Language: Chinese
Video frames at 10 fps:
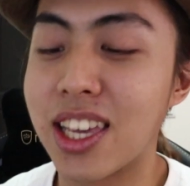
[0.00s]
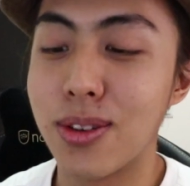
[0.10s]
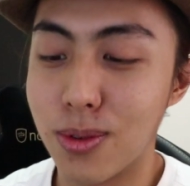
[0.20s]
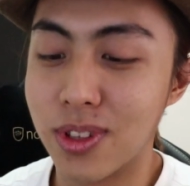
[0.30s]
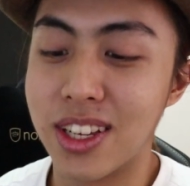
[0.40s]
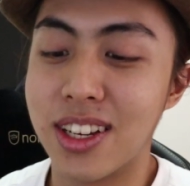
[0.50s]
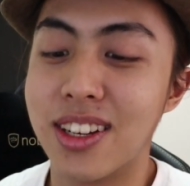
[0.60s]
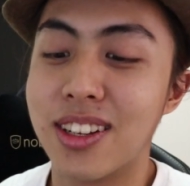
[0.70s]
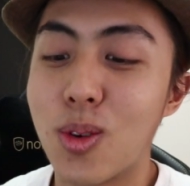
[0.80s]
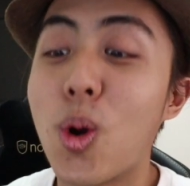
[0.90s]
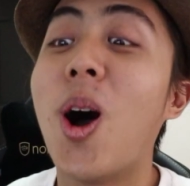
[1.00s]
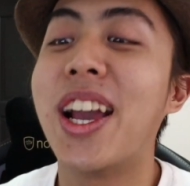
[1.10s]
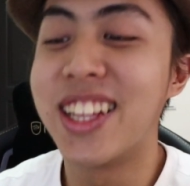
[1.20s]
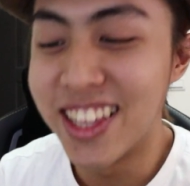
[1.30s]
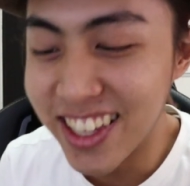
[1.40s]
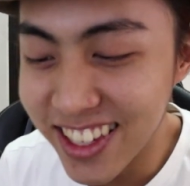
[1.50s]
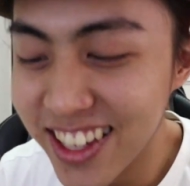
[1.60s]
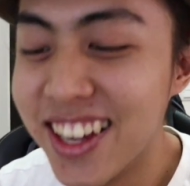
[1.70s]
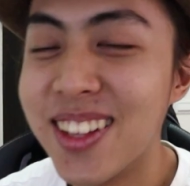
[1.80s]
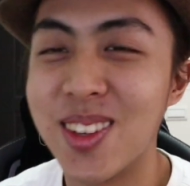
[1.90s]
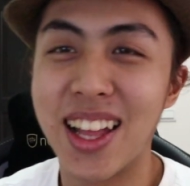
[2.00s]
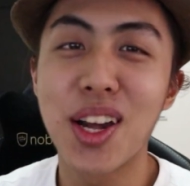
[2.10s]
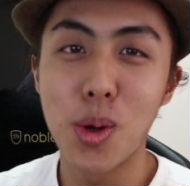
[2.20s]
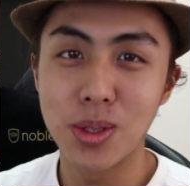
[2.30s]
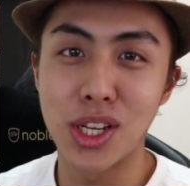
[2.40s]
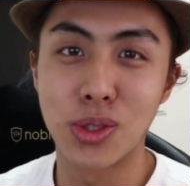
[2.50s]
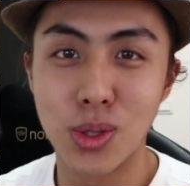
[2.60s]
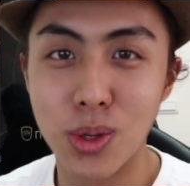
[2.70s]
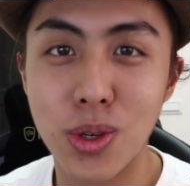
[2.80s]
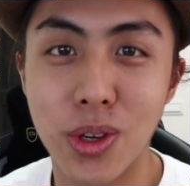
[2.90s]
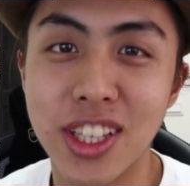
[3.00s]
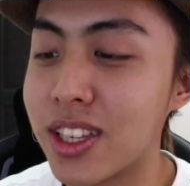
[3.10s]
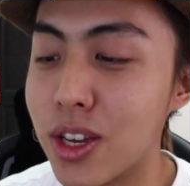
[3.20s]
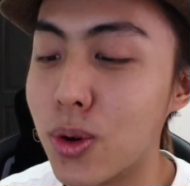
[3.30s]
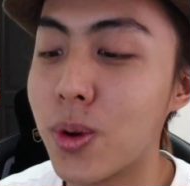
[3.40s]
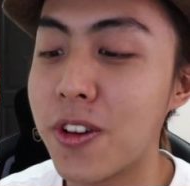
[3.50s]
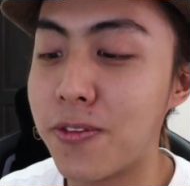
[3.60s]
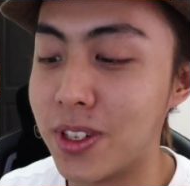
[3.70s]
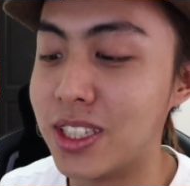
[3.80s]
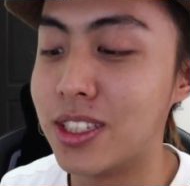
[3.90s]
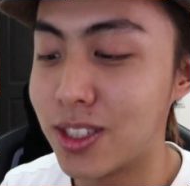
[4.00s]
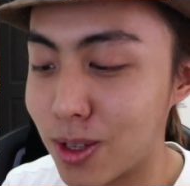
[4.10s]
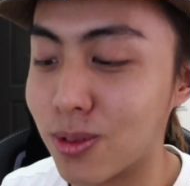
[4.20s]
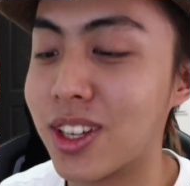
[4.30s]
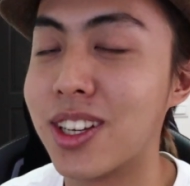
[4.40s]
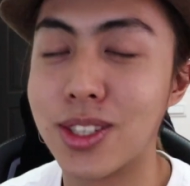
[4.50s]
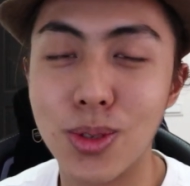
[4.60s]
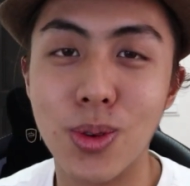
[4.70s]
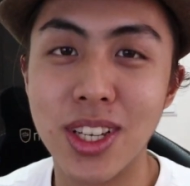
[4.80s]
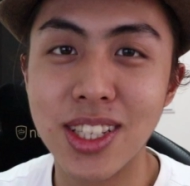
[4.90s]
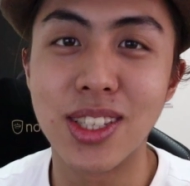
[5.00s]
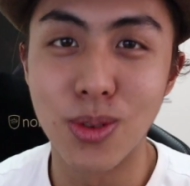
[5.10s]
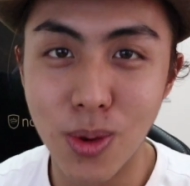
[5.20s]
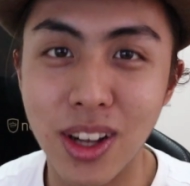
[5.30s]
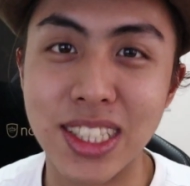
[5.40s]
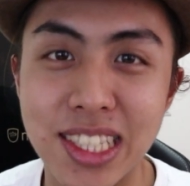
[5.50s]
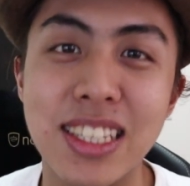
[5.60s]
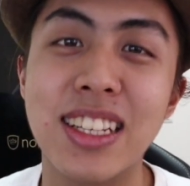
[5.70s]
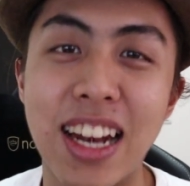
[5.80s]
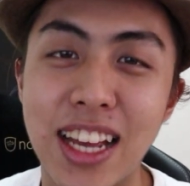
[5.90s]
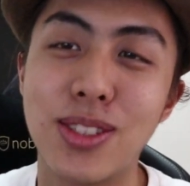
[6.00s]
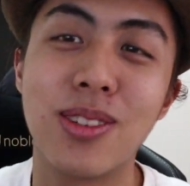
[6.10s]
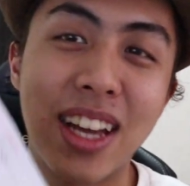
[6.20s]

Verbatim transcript: 给我的快递。对他跟我讲说，有一个有一位粉丝送的，可是我一直忘记来去